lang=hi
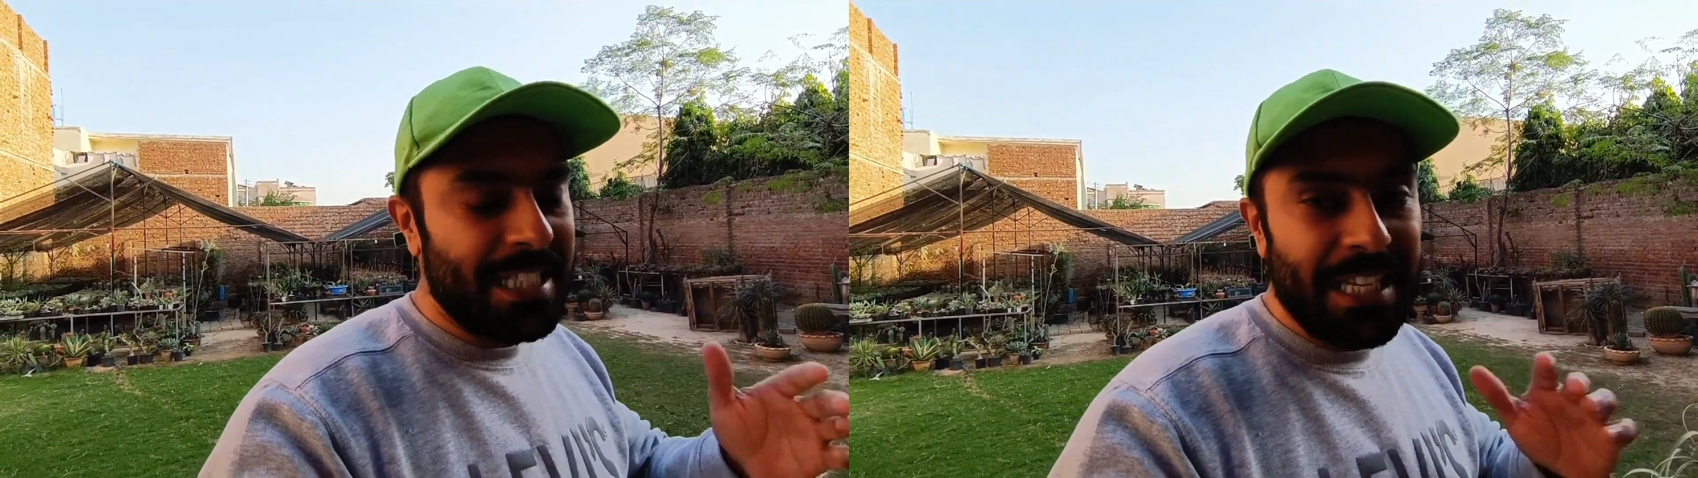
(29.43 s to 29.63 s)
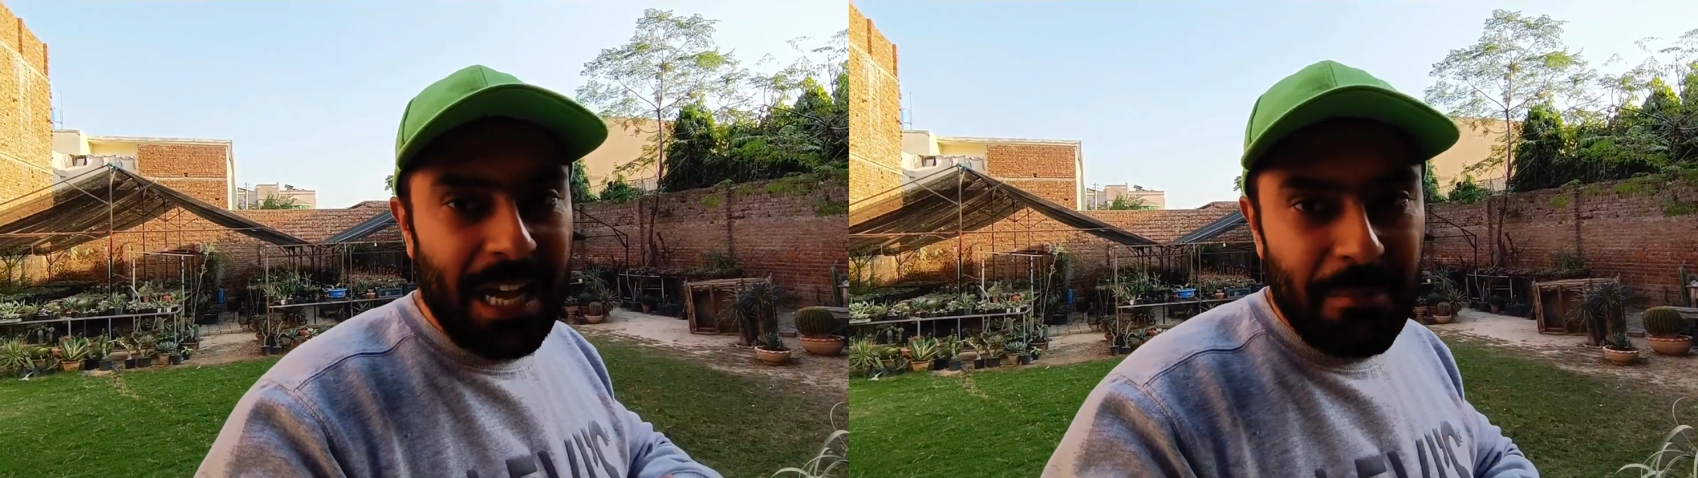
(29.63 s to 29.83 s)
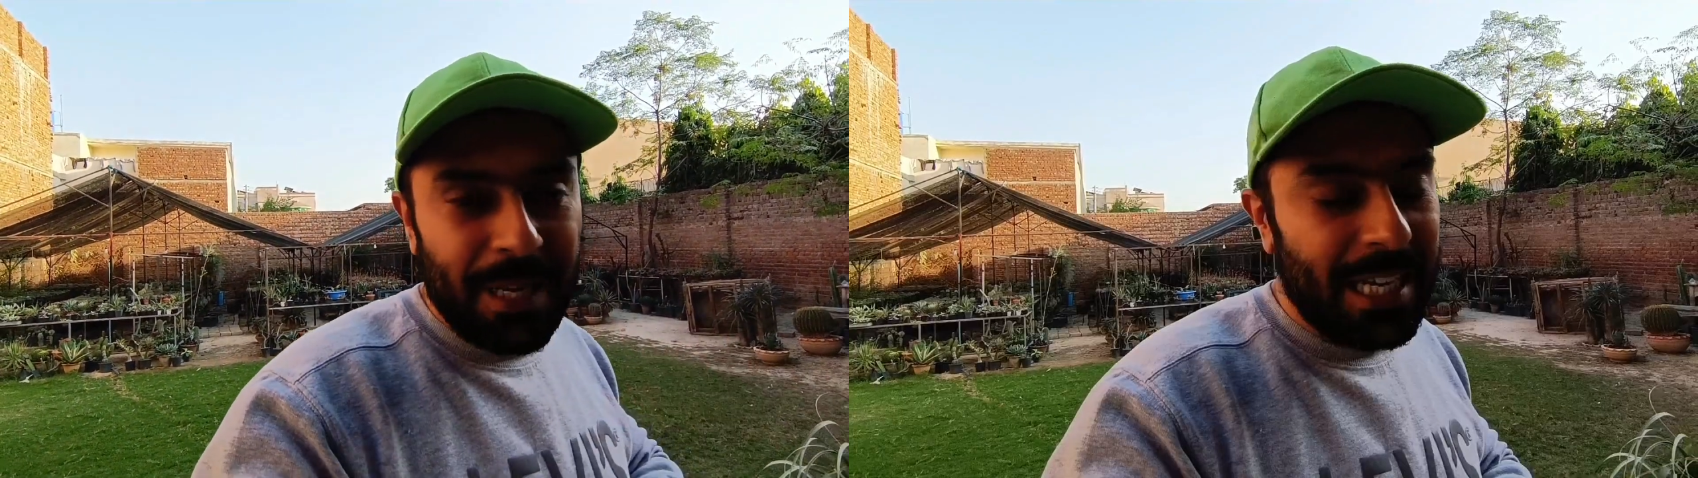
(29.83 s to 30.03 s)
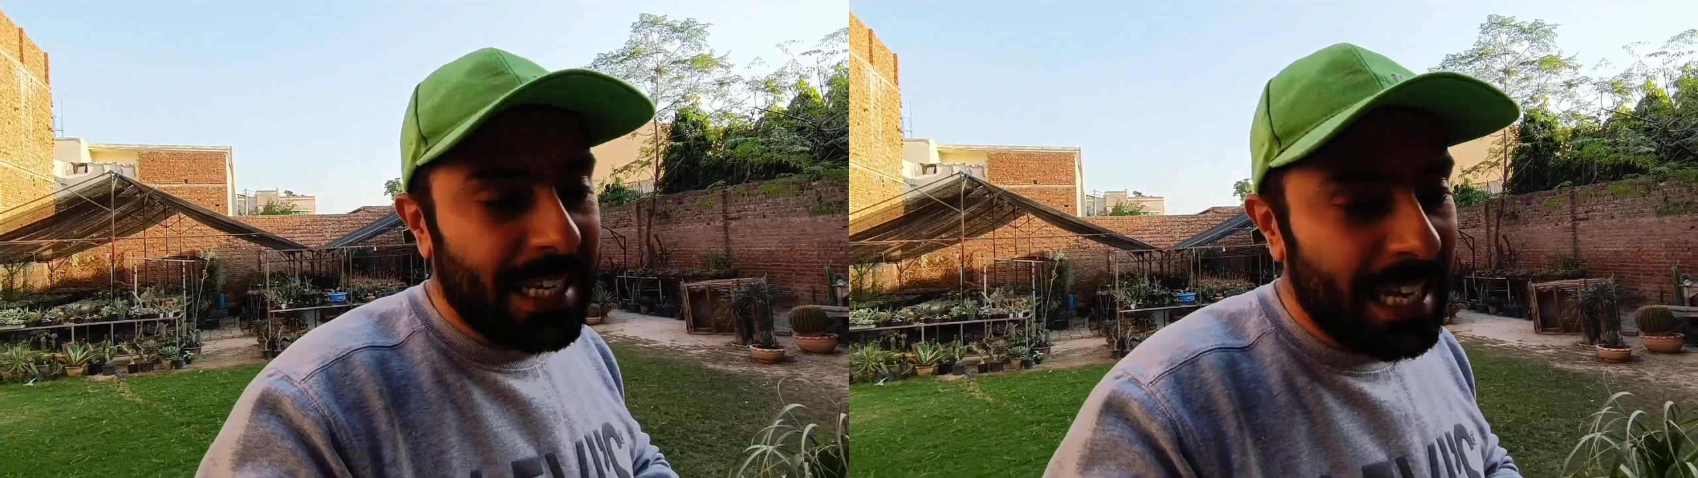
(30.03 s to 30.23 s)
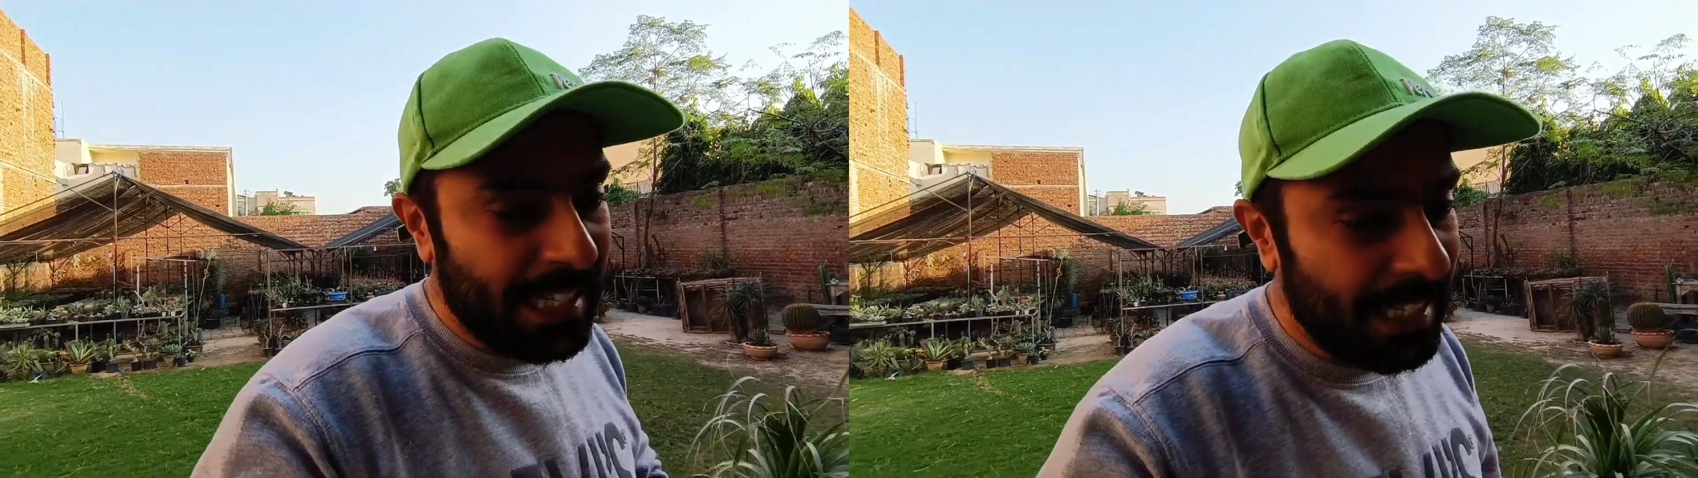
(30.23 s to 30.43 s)
चीज़ें यहाँ पे
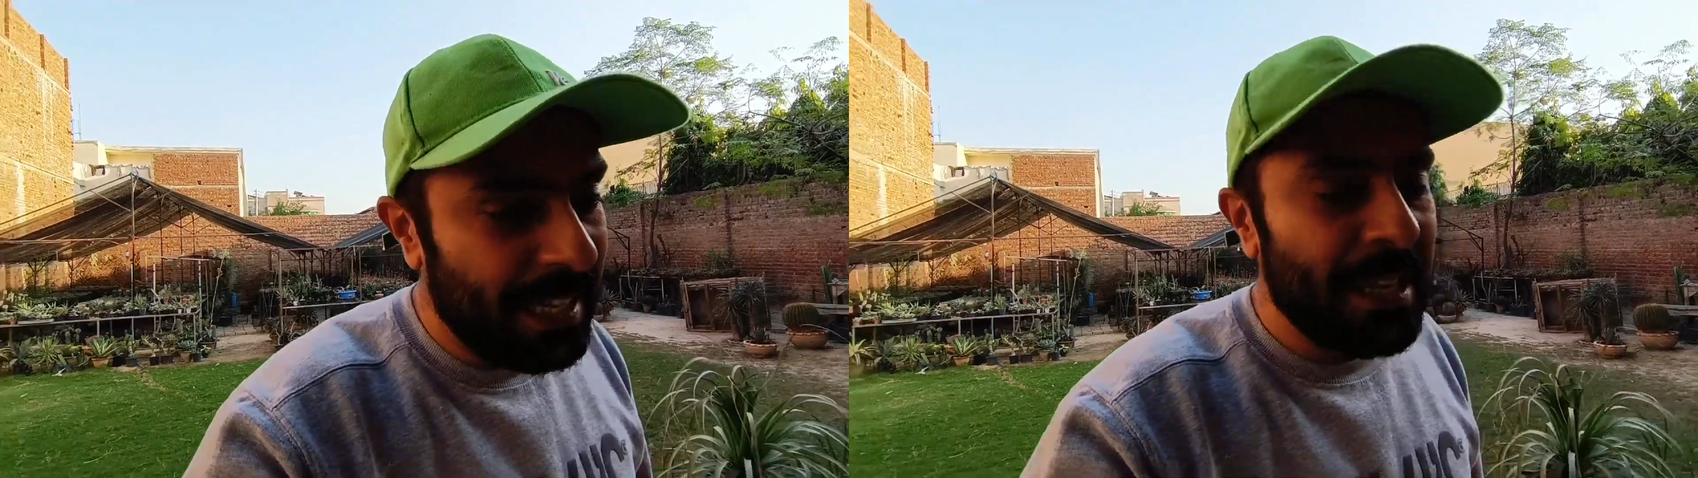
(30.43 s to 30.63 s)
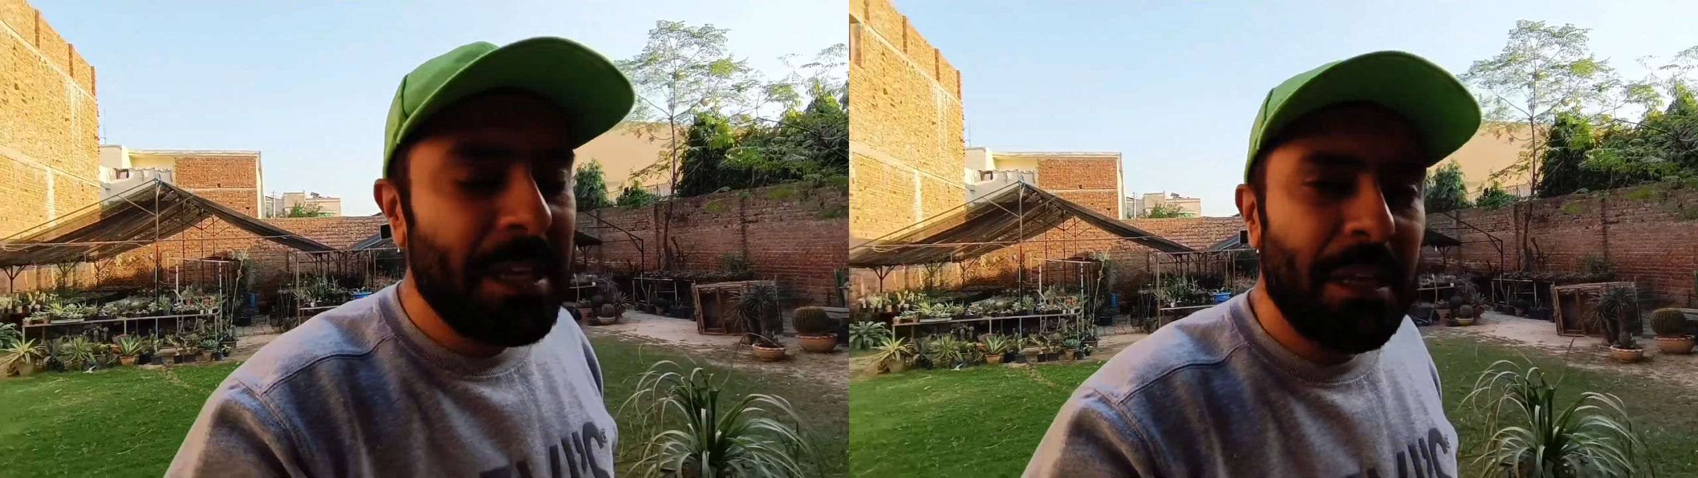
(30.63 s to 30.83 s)
लेके आनी है